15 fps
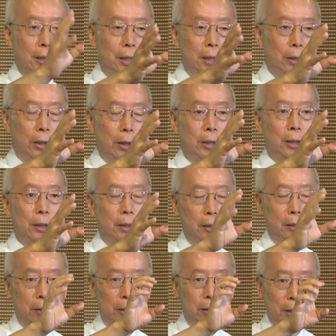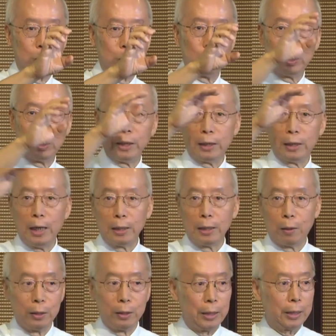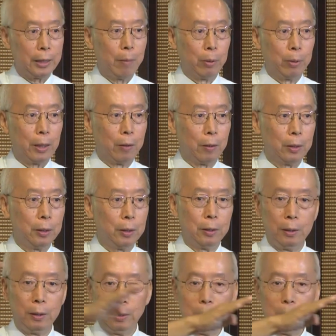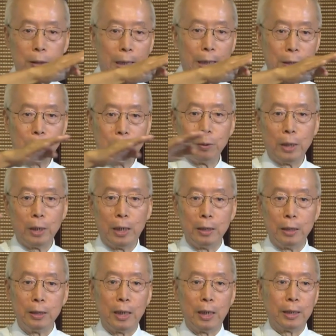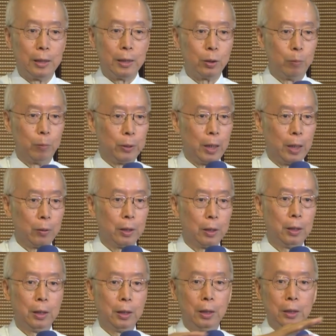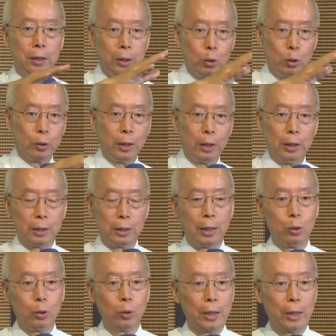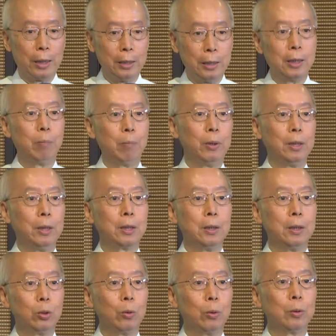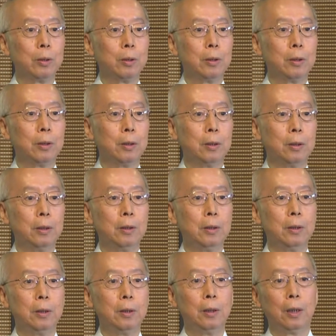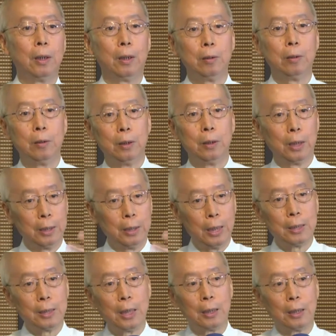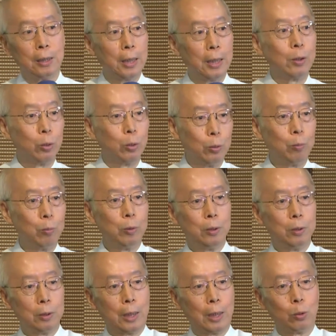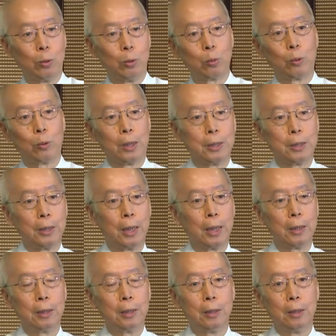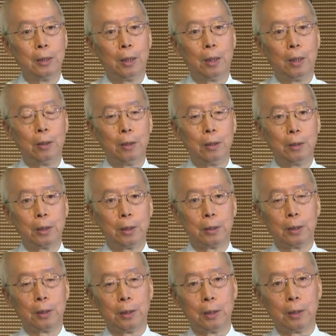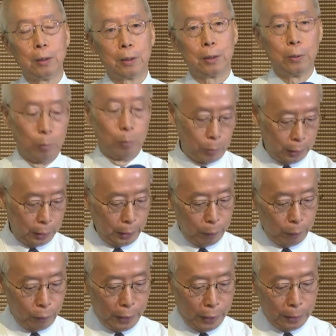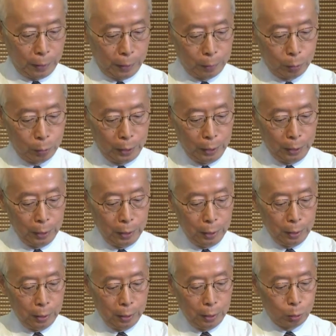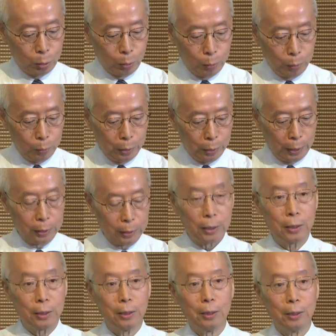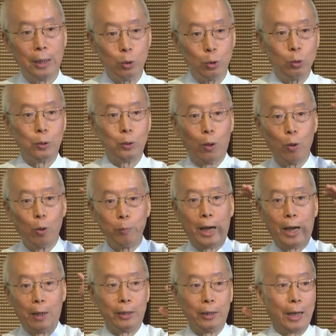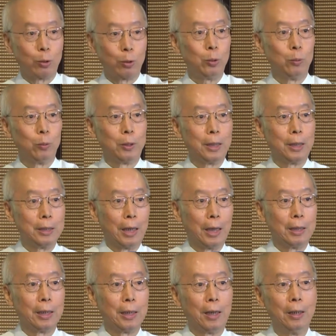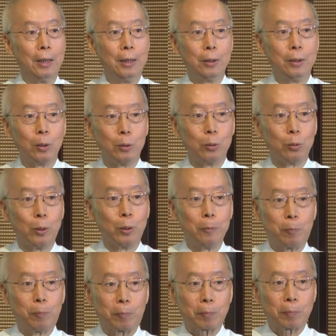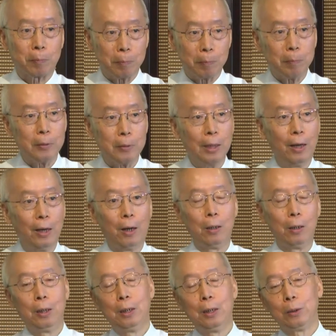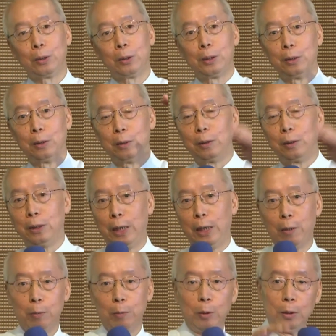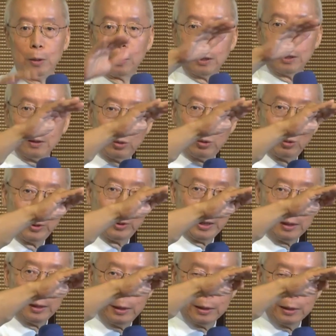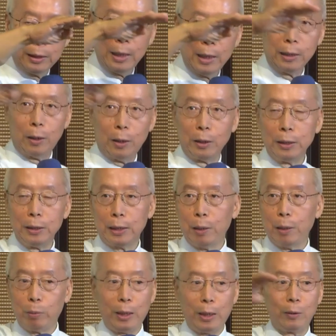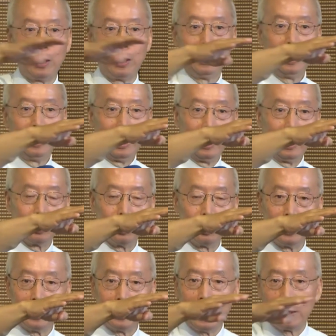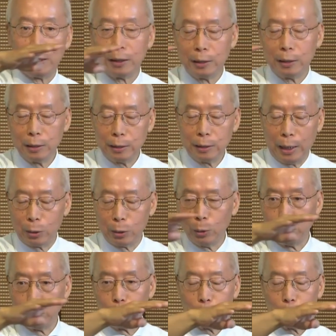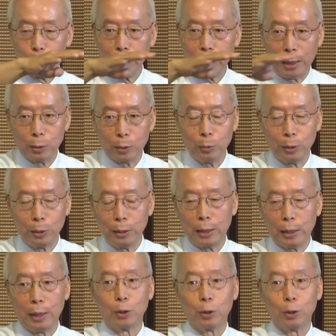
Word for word: 愿喜，你就可以看到人家看不到的，感受那人家感受不到的，你就可以成就那人家不能成就。啊，那你看上人他就他就有做到这样，啊，那这个是我们的典范啊。所以恩宗那个那句的后面还有两句，我再讲一下，就是说。啊，就是你要修炼看到人家看不到的，还要修炼感感受去感受人家感受不